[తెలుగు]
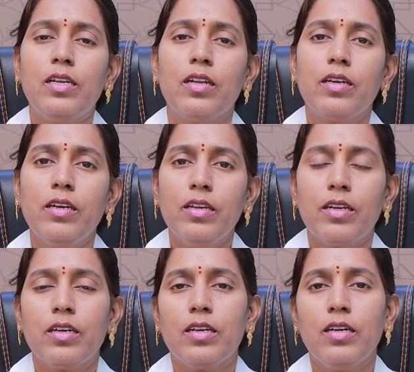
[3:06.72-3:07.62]
ఇట్లాగా
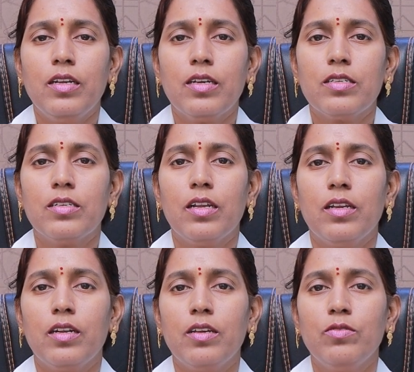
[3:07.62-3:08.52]
రకరకాల లక్షణాలు
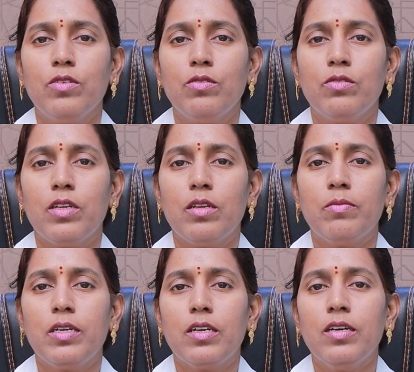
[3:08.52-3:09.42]
అన్నవి ఉంటూ ఉంటాయి
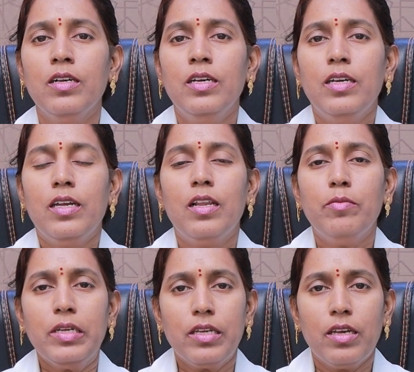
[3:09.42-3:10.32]
అనమాట ఇలా
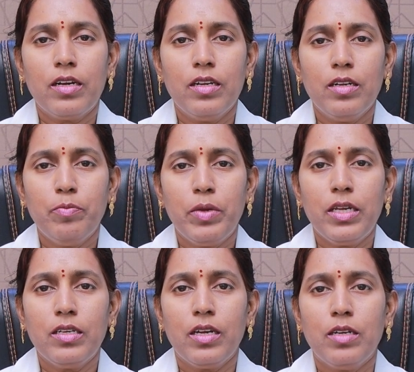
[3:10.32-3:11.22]
మనకి ఎక్కడైనా
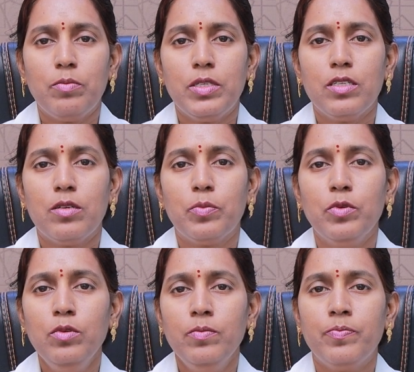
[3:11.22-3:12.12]
పెయిన్
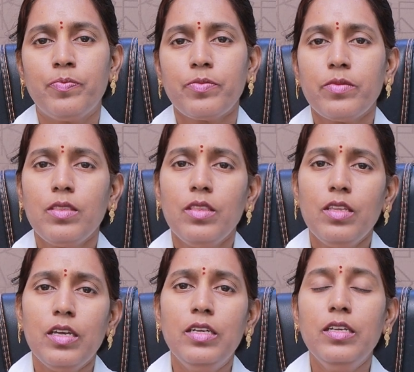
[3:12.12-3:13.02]
కనిపించినప్పుడు
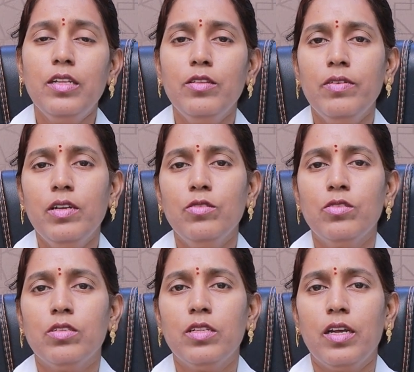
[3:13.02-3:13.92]
ఇది ఎందువల్ల
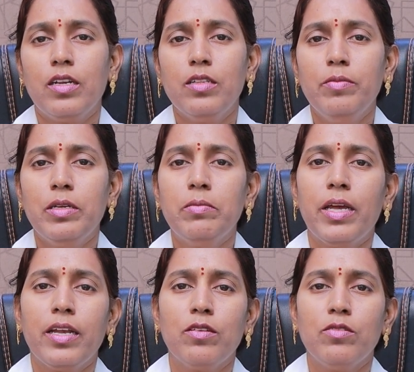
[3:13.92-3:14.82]
వస్తుంది అన్నది మనం
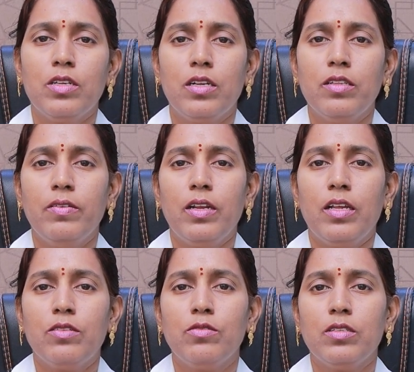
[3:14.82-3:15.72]
డయాగ్నోజ్ అన్నది
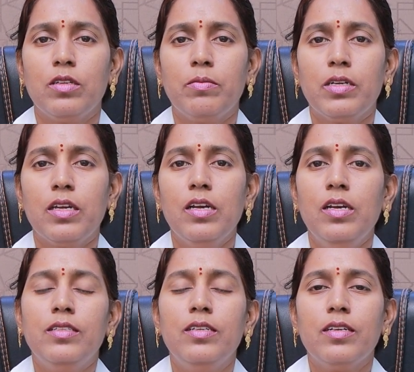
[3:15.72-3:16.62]
వెళ్ళాల్సి ఉంటుంది అనమాట
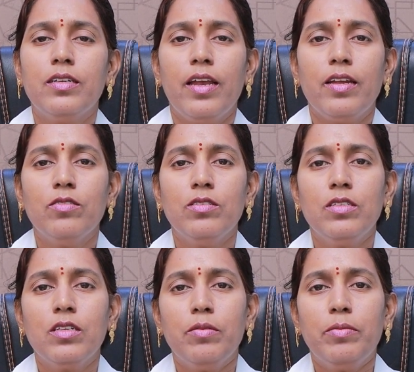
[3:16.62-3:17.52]
దీనికి
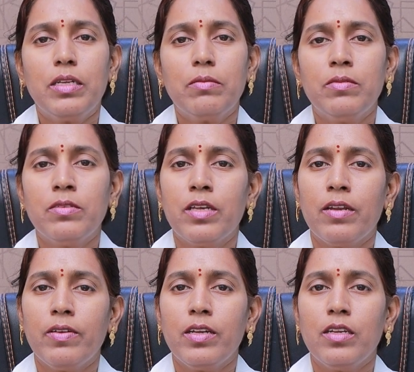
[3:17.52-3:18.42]
డయాగ్నోసిస్గా మనం
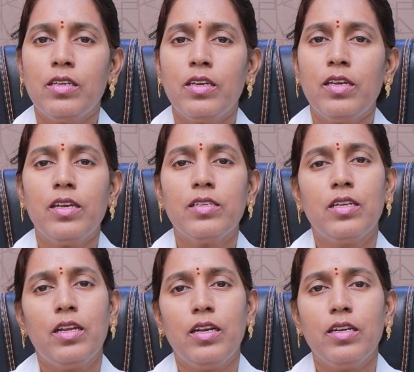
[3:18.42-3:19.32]
సర్వైకల్కి
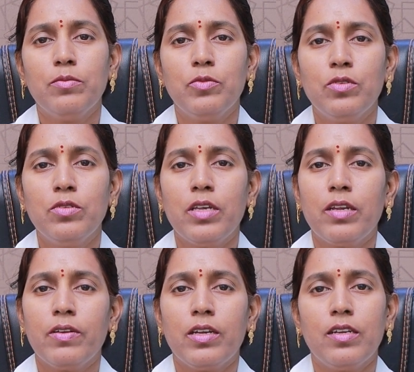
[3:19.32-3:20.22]
ఎక్స్రే అన్నది ముందు
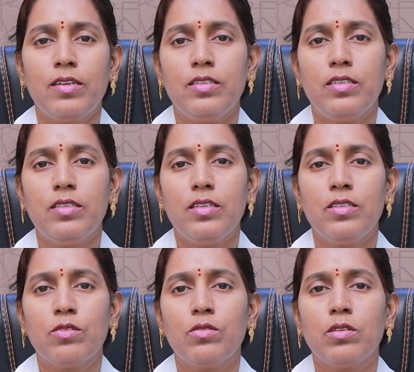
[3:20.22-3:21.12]
సర్వైకల్ రీజన్
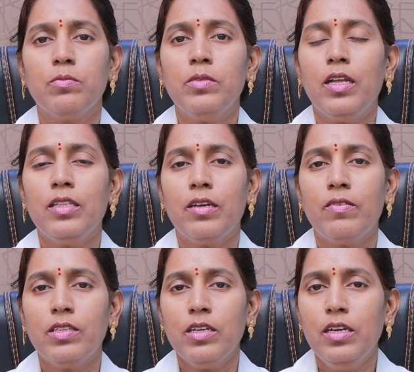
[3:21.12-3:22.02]
చేయించుకుంటాం దాని
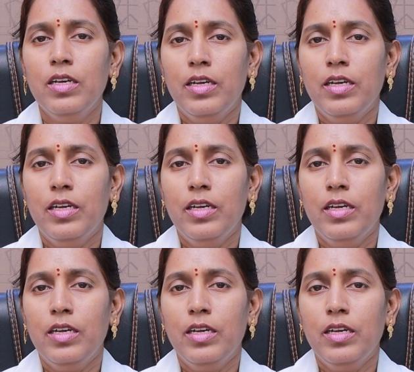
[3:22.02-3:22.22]
తర్వాత